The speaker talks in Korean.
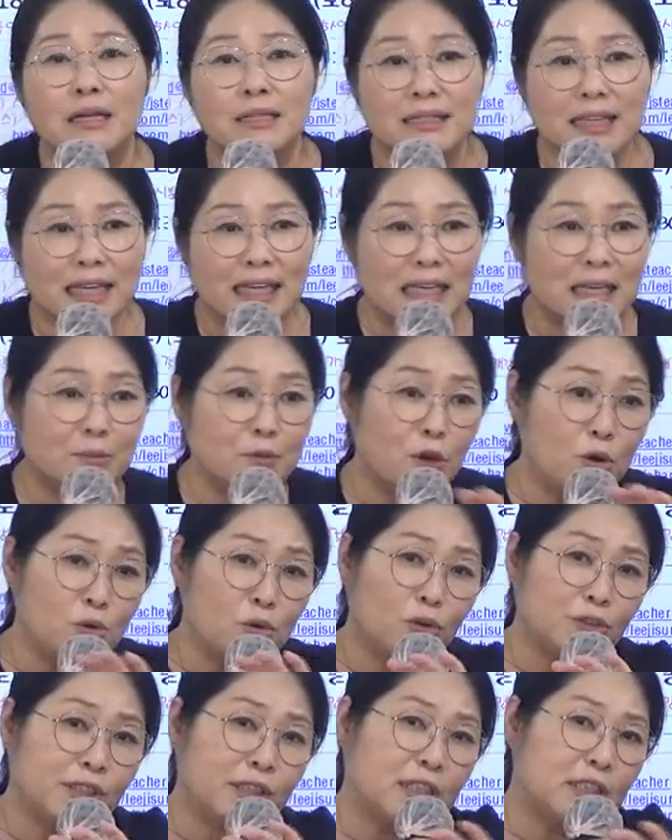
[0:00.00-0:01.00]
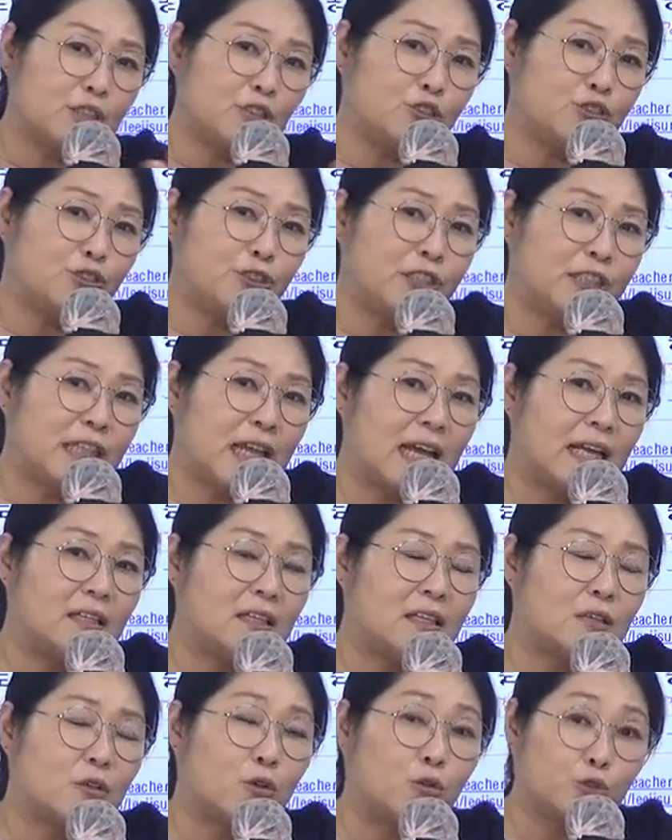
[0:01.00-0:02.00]
자, 임용고시를
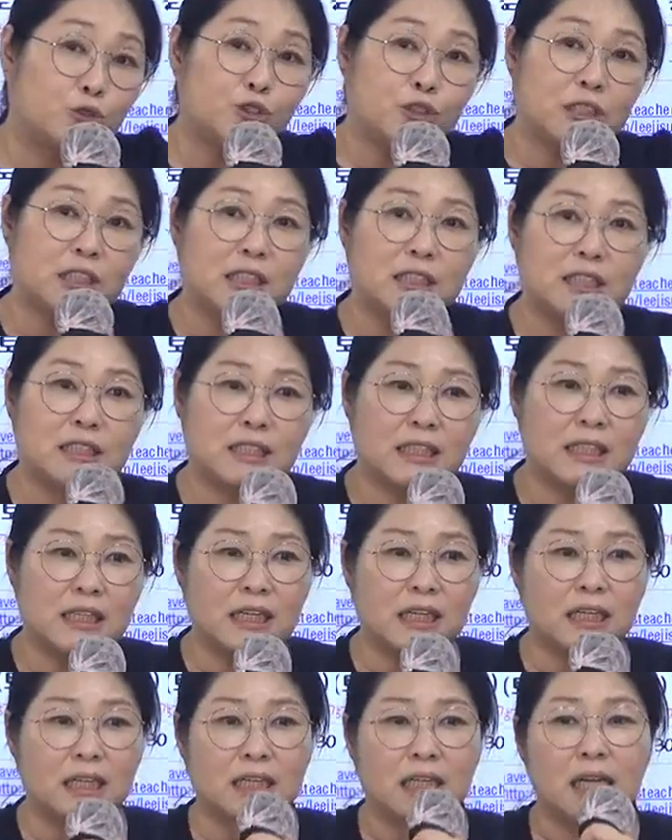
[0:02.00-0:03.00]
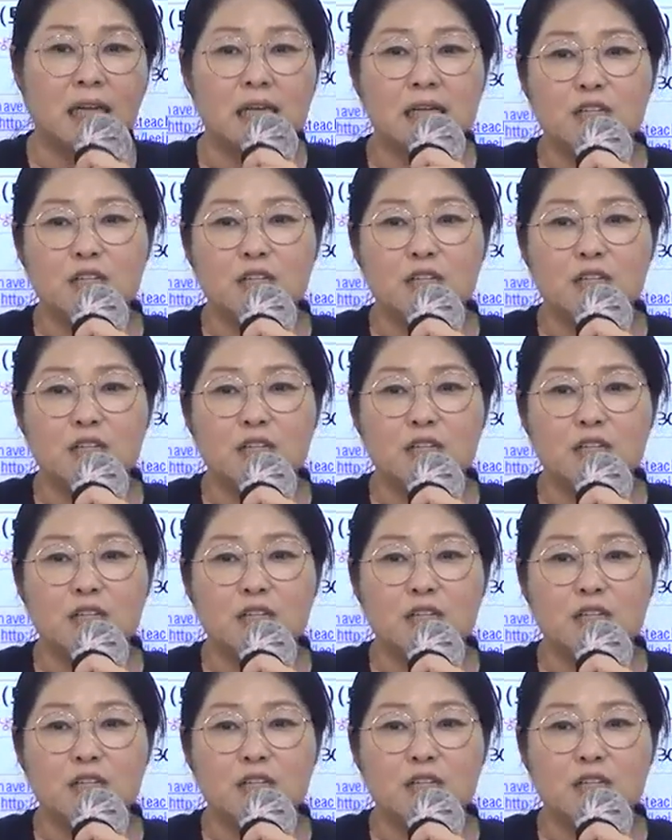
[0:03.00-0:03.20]
출제하는 교수진들은